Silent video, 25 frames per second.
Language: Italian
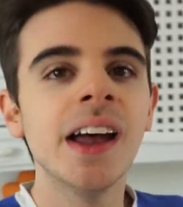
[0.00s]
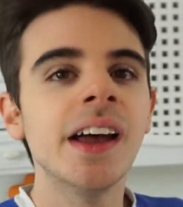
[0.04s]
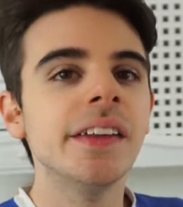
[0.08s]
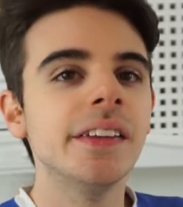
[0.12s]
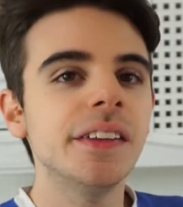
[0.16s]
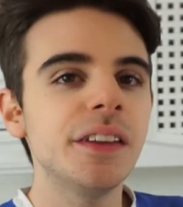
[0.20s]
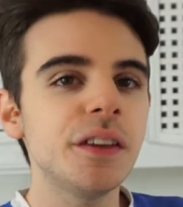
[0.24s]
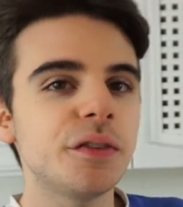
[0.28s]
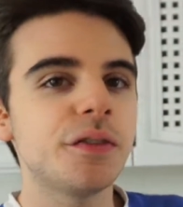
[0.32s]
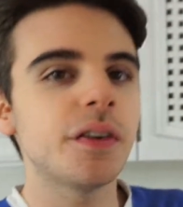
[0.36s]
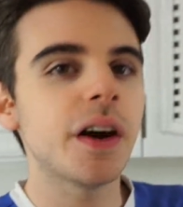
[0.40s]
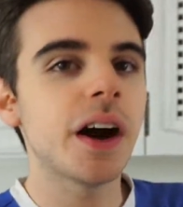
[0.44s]

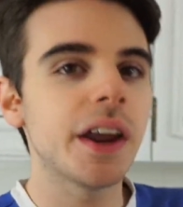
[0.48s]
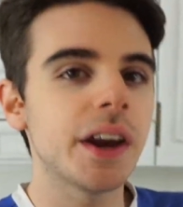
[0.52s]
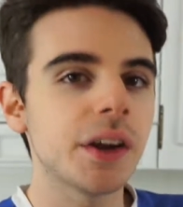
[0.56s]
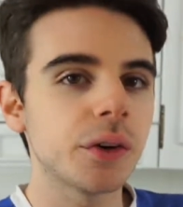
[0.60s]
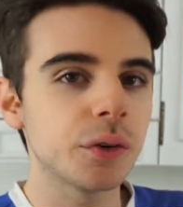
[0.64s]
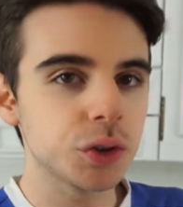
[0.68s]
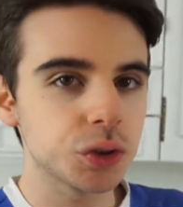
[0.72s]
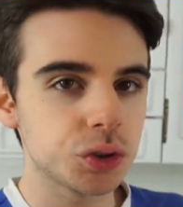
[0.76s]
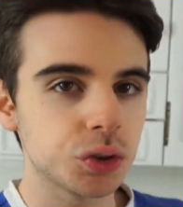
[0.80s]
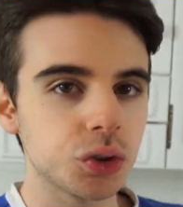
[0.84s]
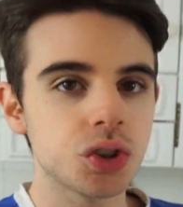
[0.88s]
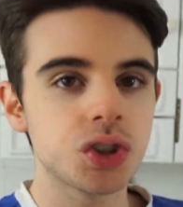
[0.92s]
di fare
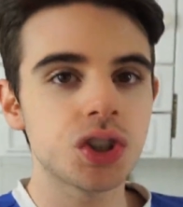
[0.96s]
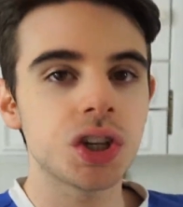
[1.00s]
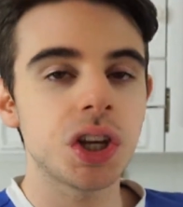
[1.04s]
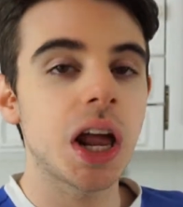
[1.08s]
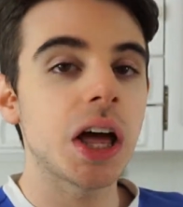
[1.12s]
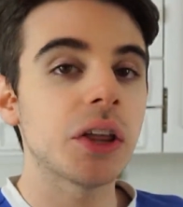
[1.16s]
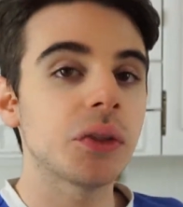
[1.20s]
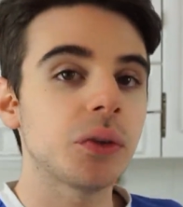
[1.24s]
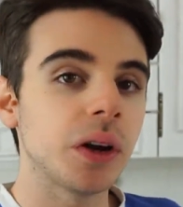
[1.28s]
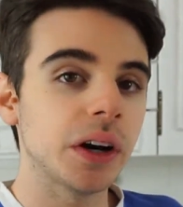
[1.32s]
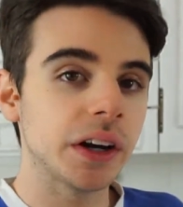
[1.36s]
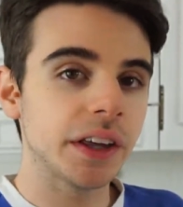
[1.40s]
questo
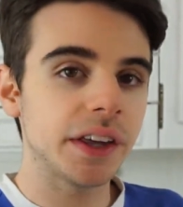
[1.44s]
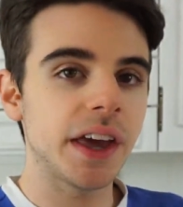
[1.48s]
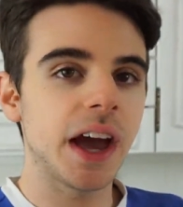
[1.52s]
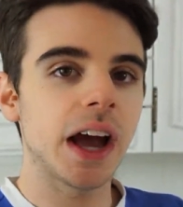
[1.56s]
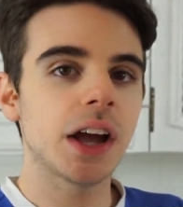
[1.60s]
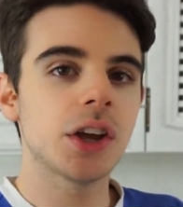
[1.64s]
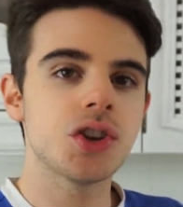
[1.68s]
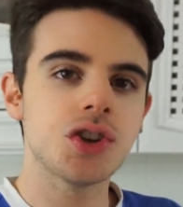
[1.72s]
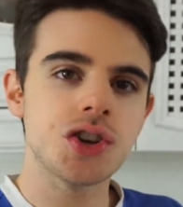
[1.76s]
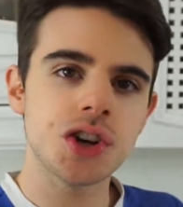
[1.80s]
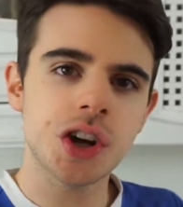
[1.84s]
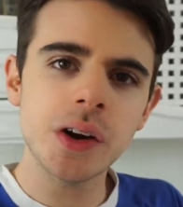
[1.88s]
gelato al
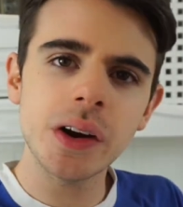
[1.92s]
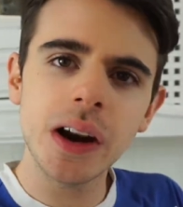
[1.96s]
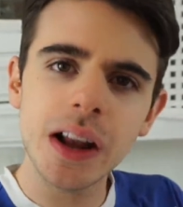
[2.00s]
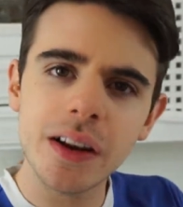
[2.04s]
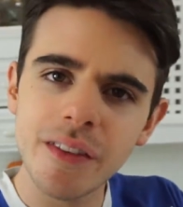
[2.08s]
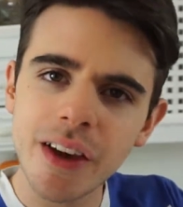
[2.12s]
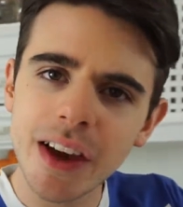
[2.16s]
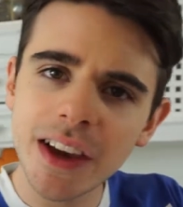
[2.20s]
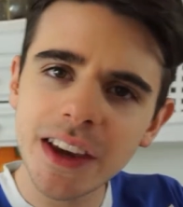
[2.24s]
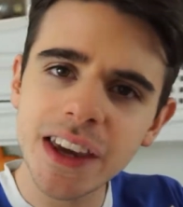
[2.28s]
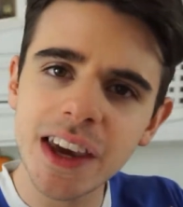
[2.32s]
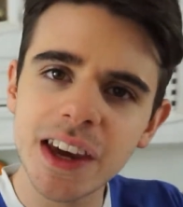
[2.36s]
ghiaccio che è una
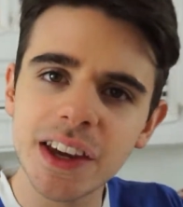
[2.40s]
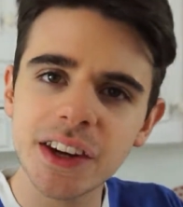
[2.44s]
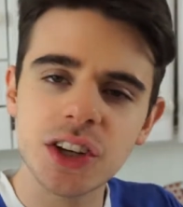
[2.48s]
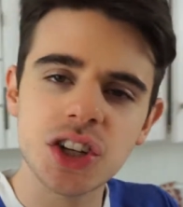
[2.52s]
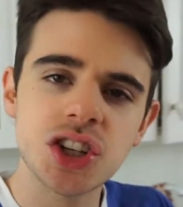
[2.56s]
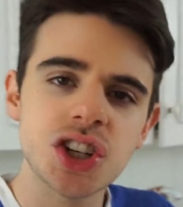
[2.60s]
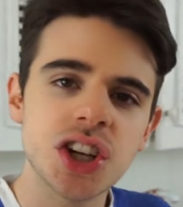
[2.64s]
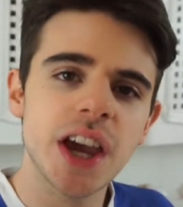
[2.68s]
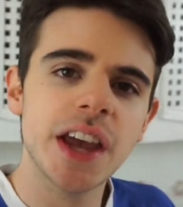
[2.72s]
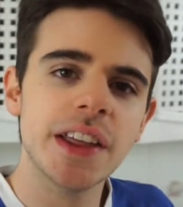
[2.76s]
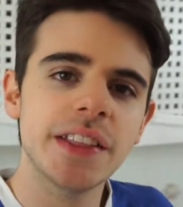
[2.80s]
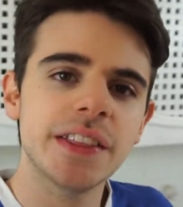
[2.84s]
vecchia
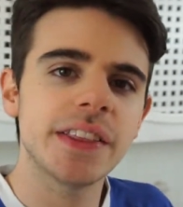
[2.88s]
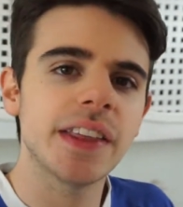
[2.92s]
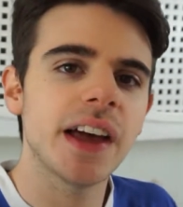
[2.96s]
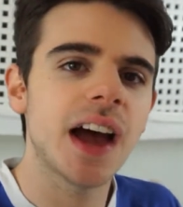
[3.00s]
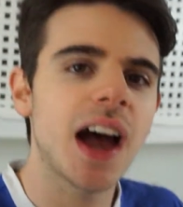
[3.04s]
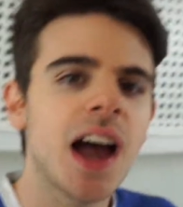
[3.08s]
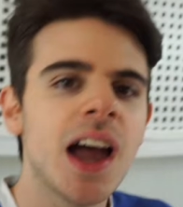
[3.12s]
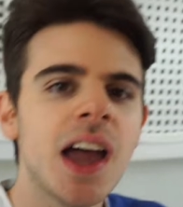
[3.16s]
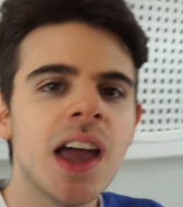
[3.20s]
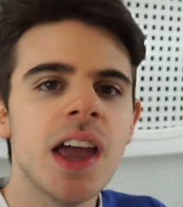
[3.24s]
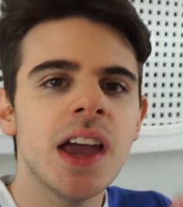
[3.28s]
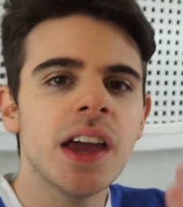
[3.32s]

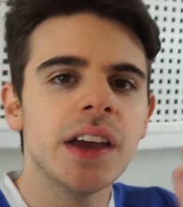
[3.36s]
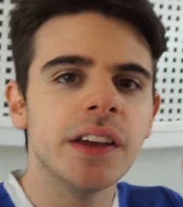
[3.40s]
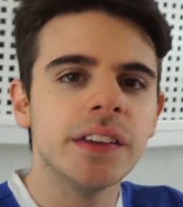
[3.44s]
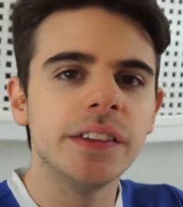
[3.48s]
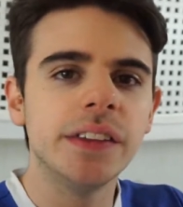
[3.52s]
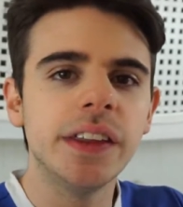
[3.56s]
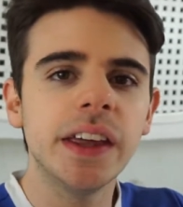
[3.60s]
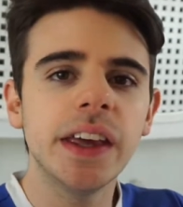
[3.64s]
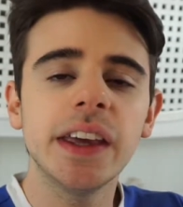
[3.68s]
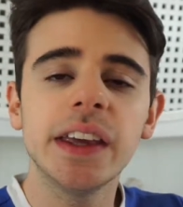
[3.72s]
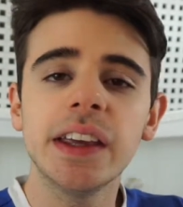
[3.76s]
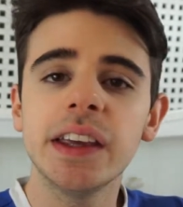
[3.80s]
ricetta
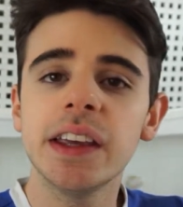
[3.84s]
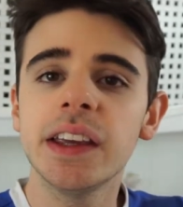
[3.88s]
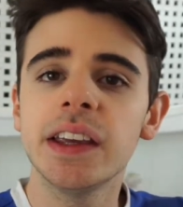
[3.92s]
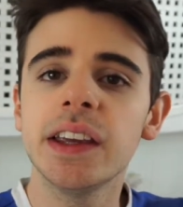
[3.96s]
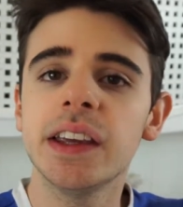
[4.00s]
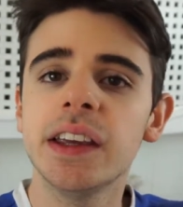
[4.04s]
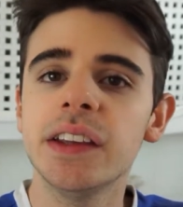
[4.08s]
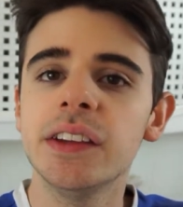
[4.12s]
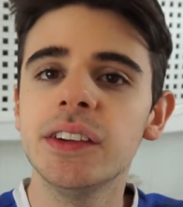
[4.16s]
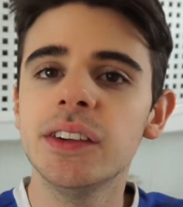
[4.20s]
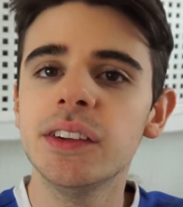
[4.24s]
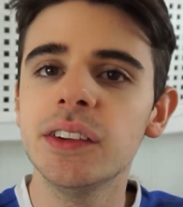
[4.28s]

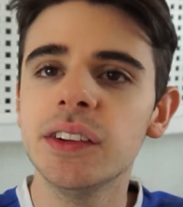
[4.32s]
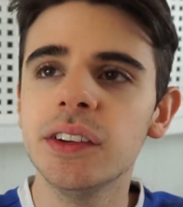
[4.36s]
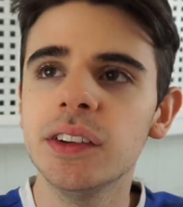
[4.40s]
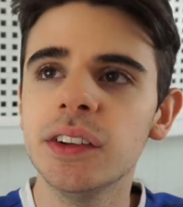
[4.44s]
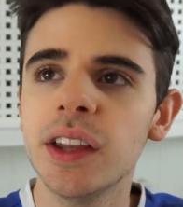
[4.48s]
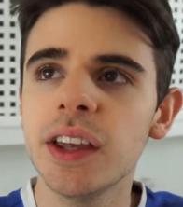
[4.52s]
dei,